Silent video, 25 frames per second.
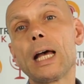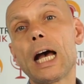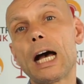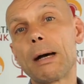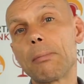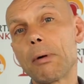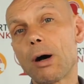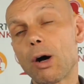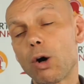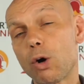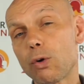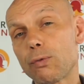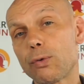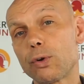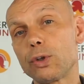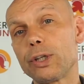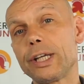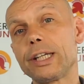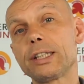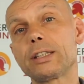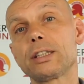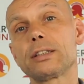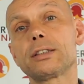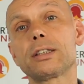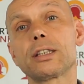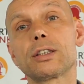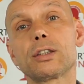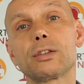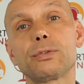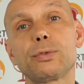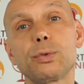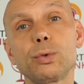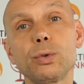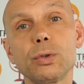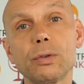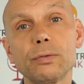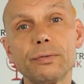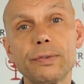aber auch von Headhuntern
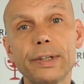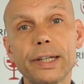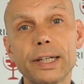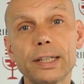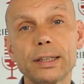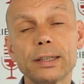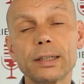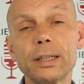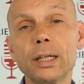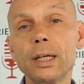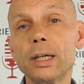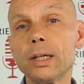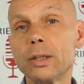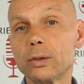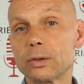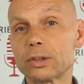gefunden werden.